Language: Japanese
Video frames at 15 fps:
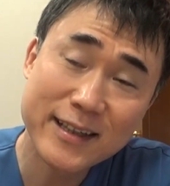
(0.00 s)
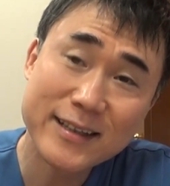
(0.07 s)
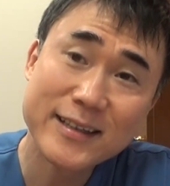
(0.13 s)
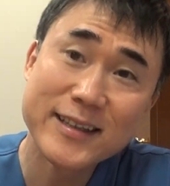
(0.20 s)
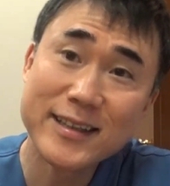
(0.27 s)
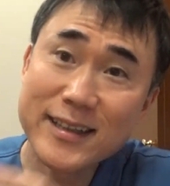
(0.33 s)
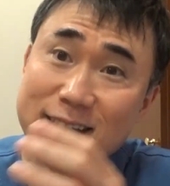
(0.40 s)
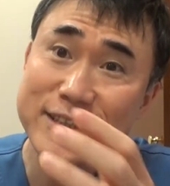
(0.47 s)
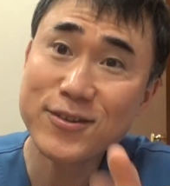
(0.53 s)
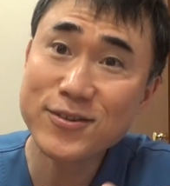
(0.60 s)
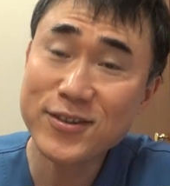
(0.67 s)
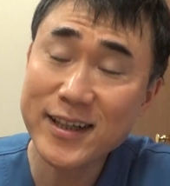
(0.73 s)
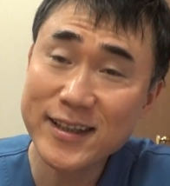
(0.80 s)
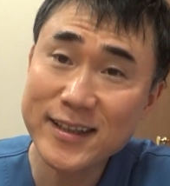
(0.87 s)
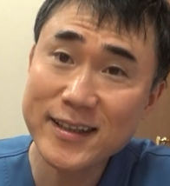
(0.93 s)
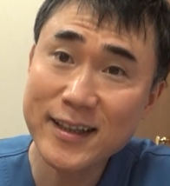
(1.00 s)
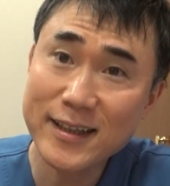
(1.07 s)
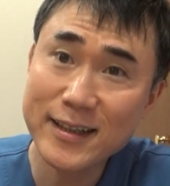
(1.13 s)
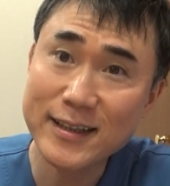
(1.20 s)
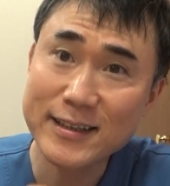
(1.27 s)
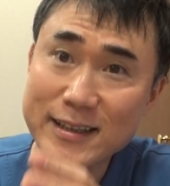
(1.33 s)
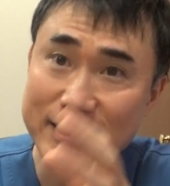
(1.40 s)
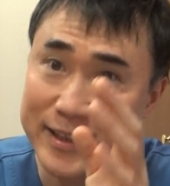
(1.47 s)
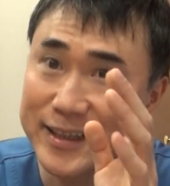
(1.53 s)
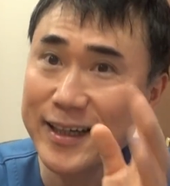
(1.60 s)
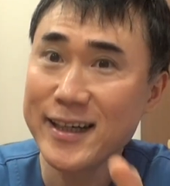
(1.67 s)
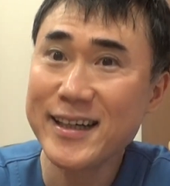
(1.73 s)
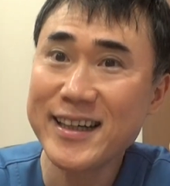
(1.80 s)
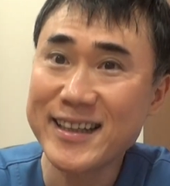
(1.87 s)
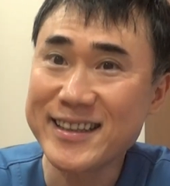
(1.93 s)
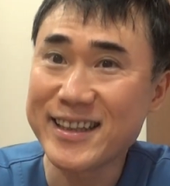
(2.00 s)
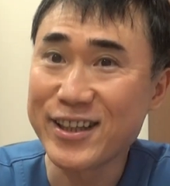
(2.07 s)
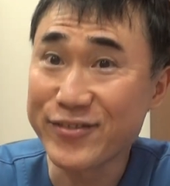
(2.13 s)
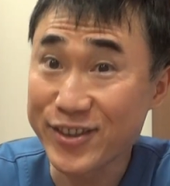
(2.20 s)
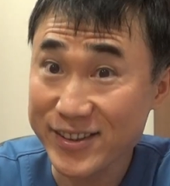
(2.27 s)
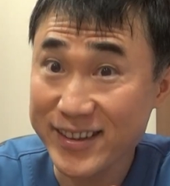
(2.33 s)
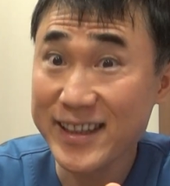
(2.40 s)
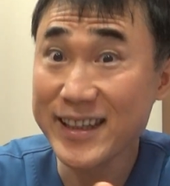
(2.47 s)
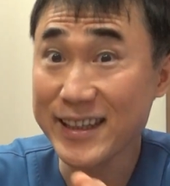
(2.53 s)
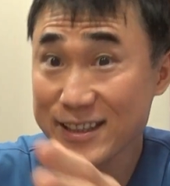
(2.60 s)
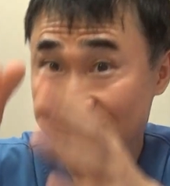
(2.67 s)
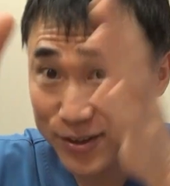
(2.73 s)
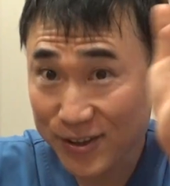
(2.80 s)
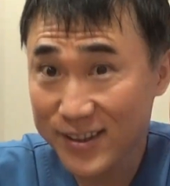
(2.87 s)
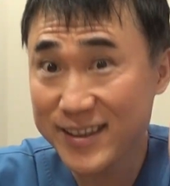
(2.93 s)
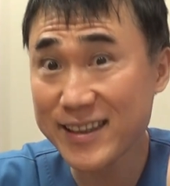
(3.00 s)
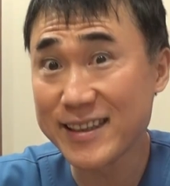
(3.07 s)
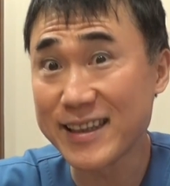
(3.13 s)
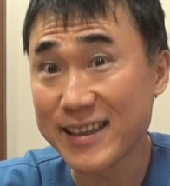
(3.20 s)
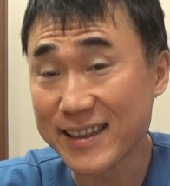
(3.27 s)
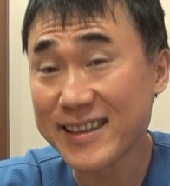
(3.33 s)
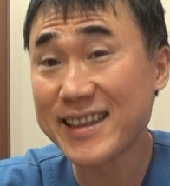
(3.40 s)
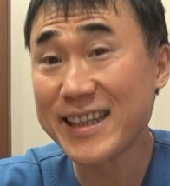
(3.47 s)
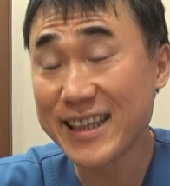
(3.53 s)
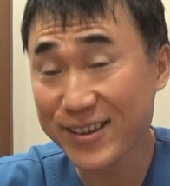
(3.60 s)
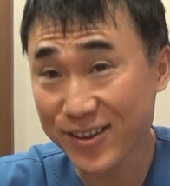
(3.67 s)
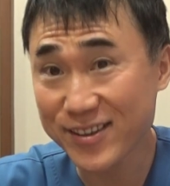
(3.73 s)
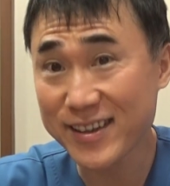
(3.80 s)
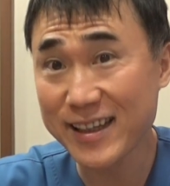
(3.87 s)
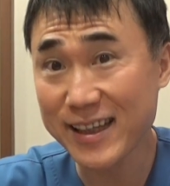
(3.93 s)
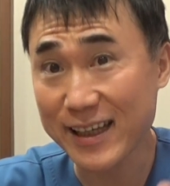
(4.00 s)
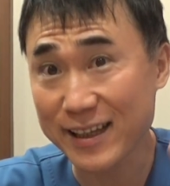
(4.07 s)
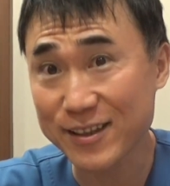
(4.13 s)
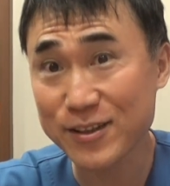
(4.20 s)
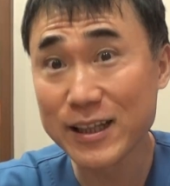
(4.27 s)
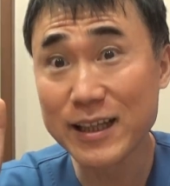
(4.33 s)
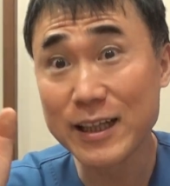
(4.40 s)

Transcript: 引き出すことができたら来たって思ってそれを一気に切り取って